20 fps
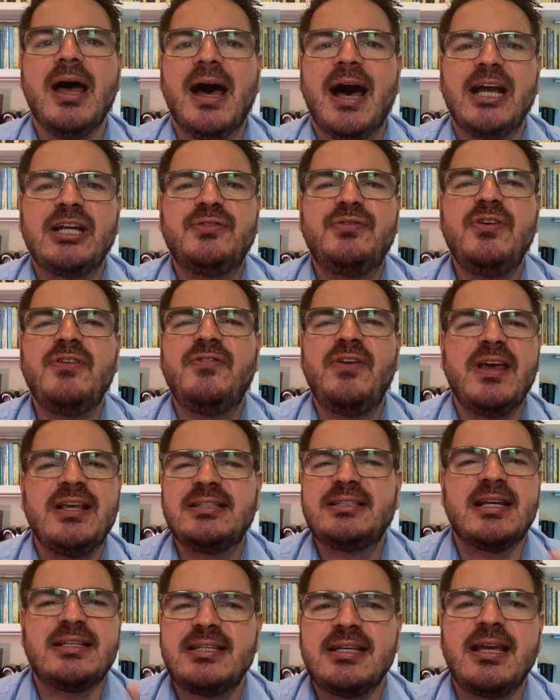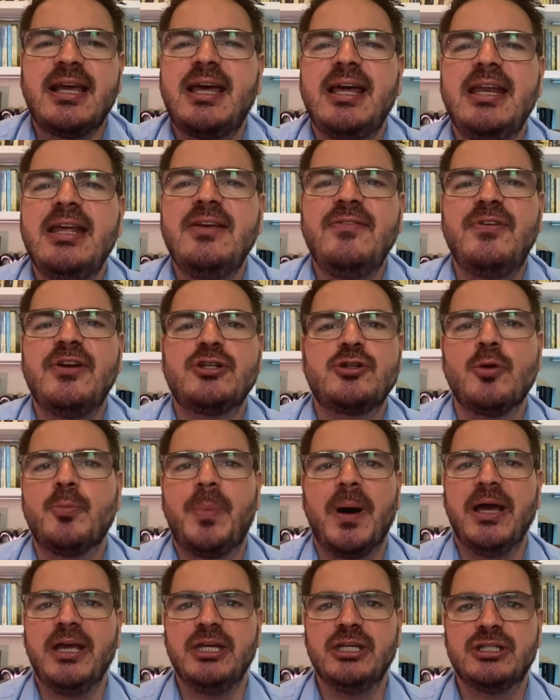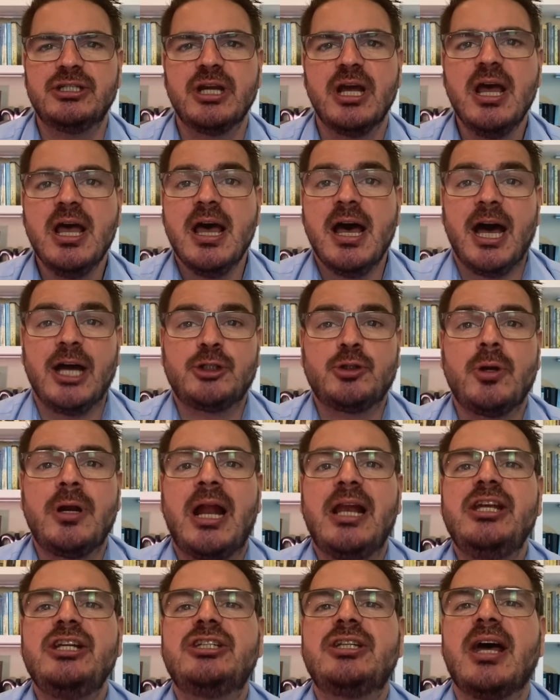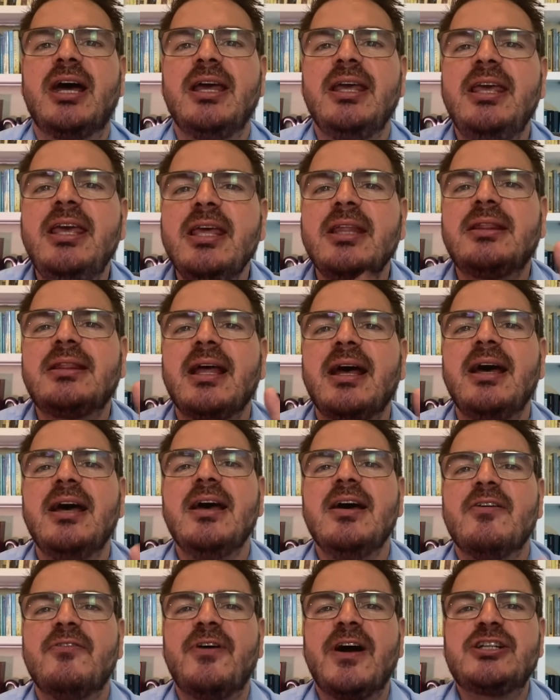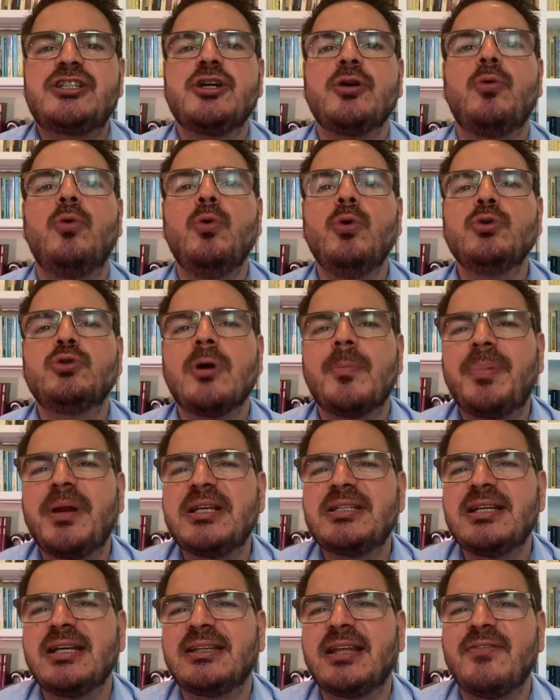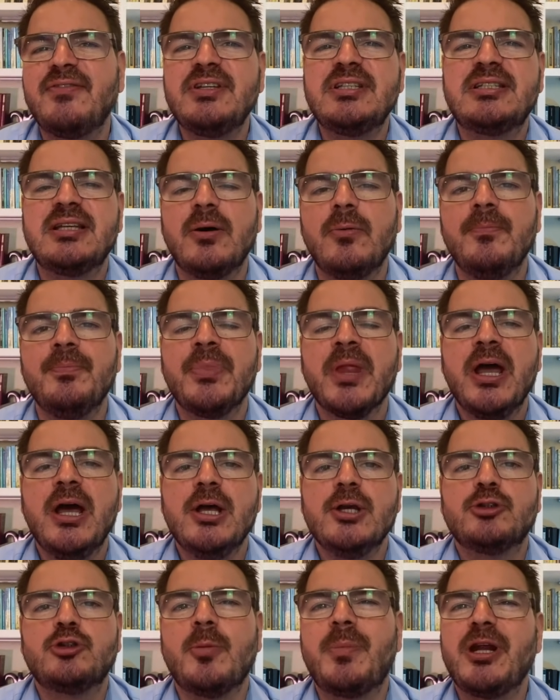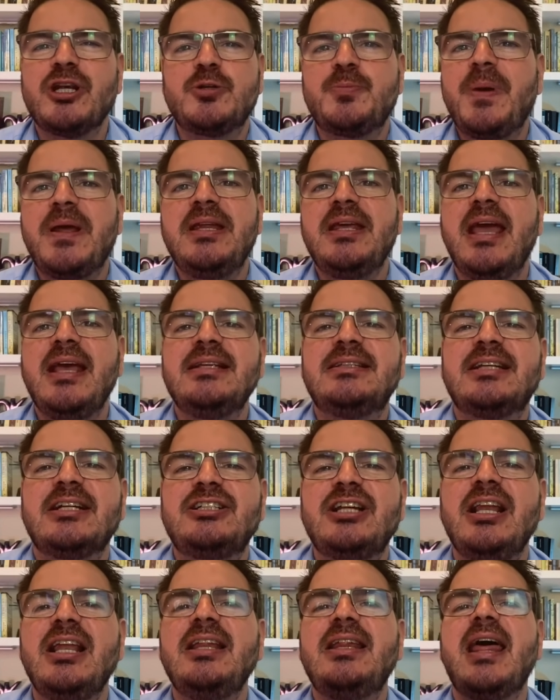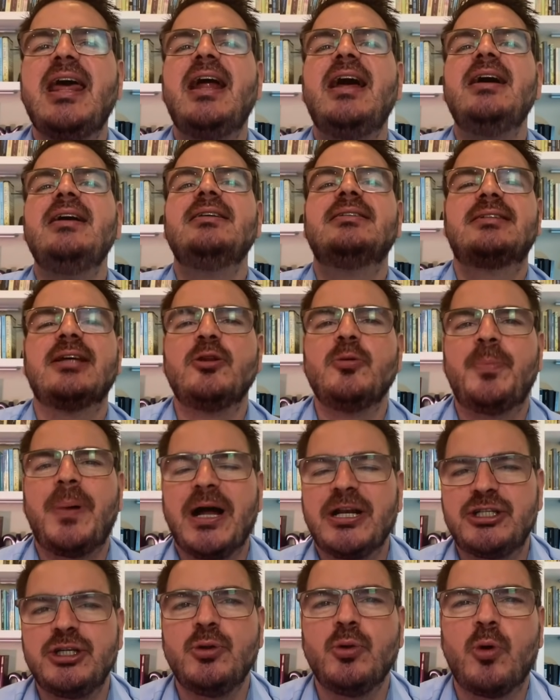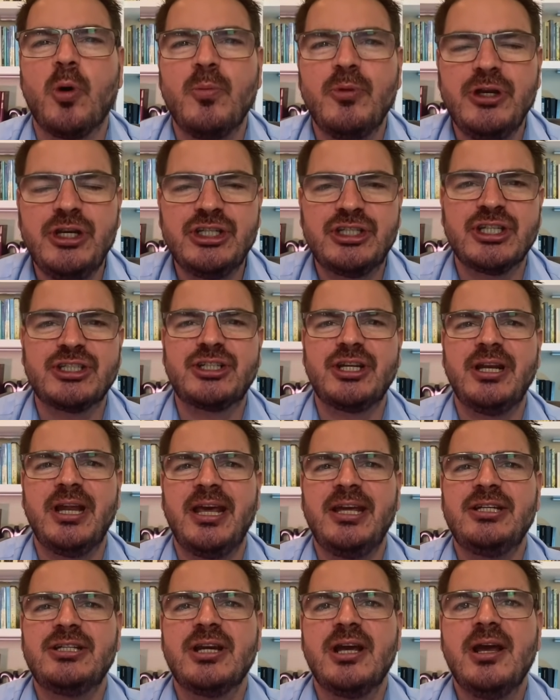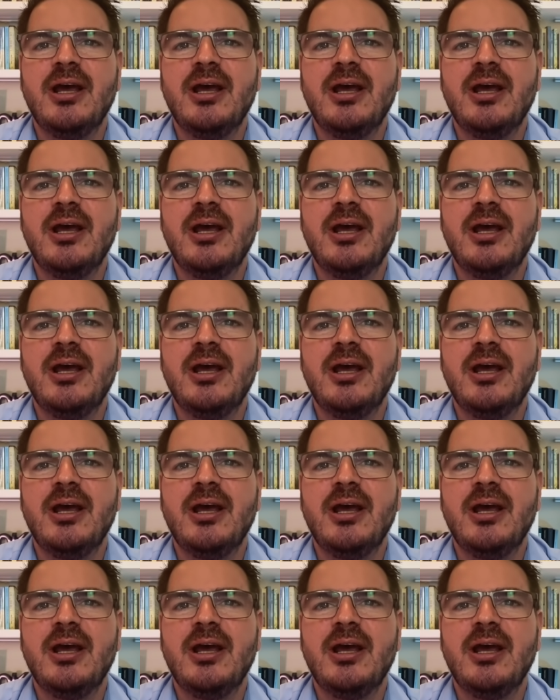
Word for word: as vivências incríveis no país. A jornalista Rita Fatiguso apresenta a visão sobre a experiência de liderança do Partido Comunista Chinês